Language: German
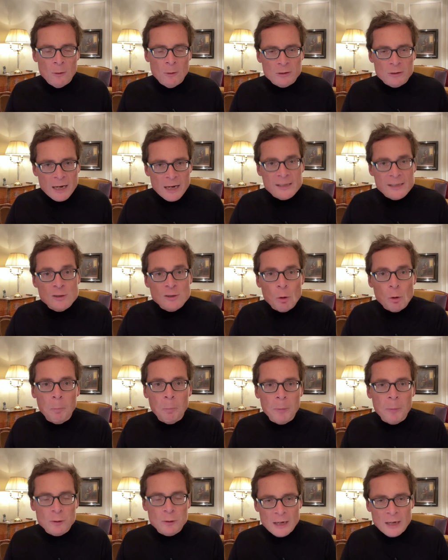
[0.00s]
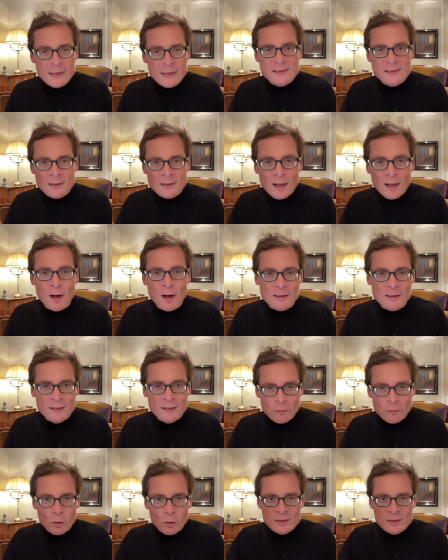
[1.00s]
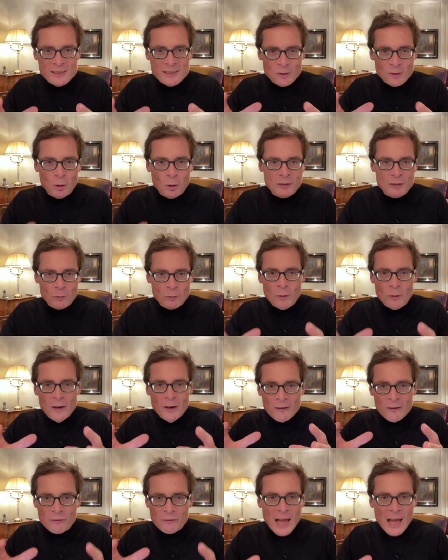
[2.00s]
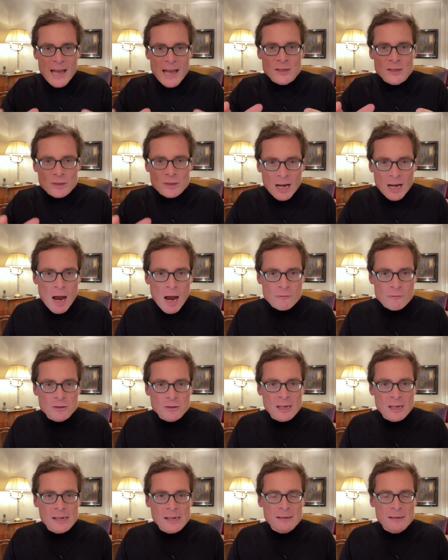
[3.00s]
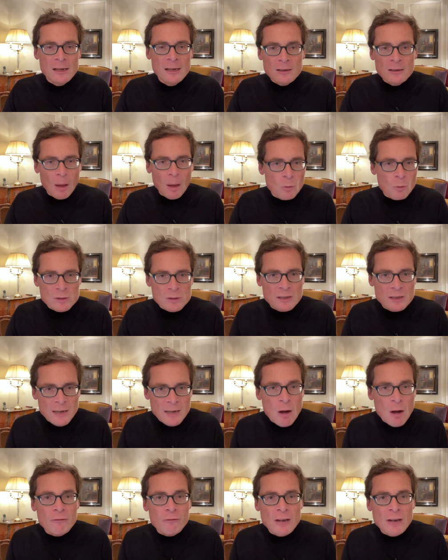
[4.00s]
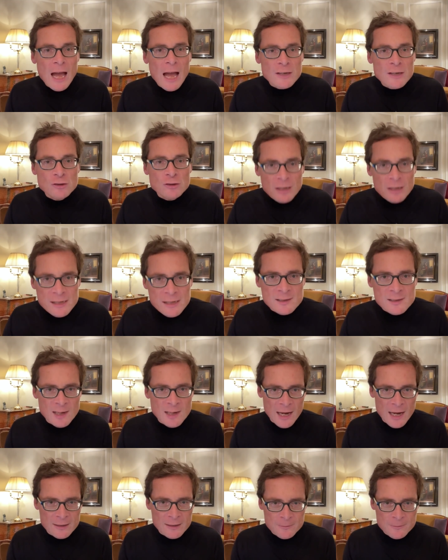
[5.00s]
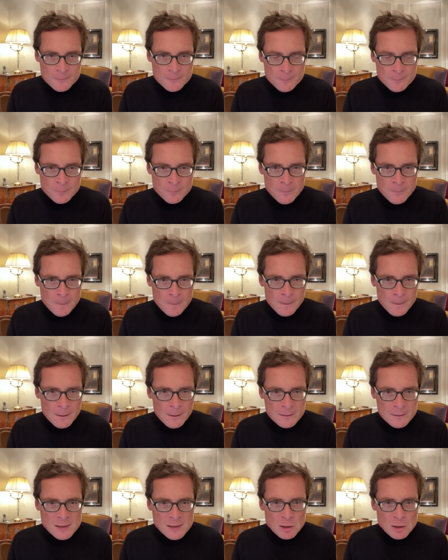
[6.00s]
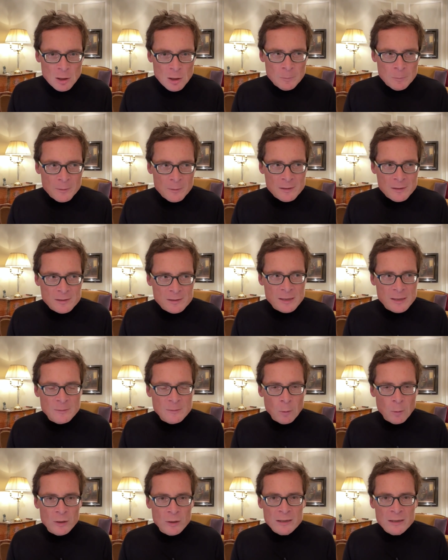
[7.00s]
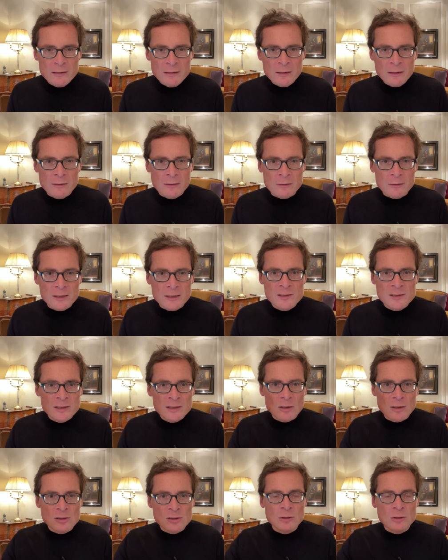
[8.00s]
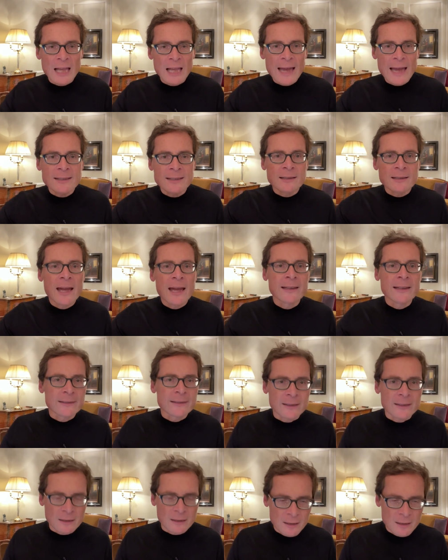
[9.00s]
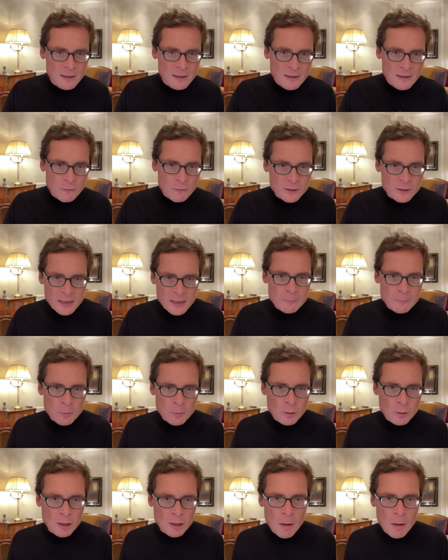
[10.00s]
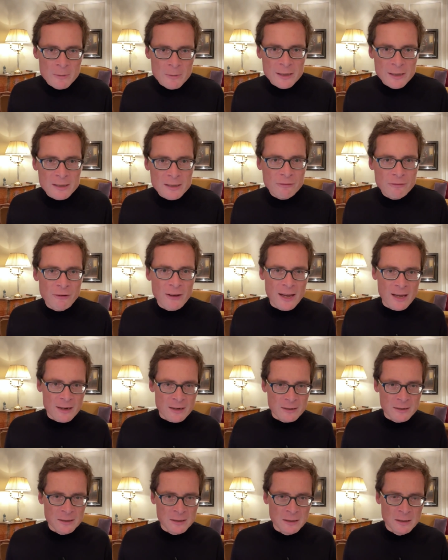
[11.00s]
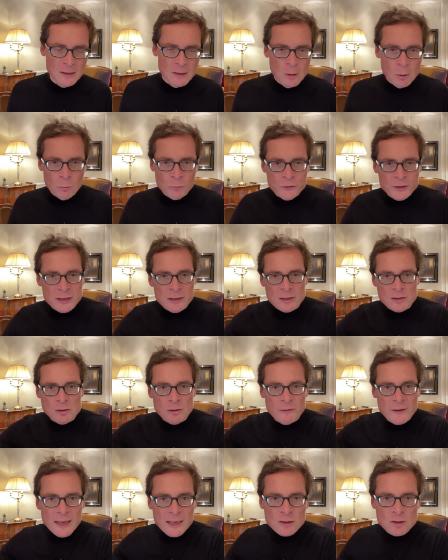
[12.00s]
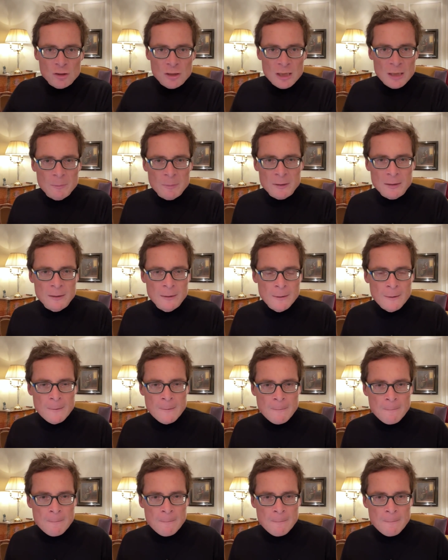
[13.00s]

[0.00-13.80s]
oder eine Suppe oder einen Salat. Dann wollen Sie dort, wo Fleisch draufsteht, da muss dann auch Fleisch drin sein. Deshalb sind Politiker, die sich da so leichthändig von ihren Programmen entfernen und die da so wegschieben,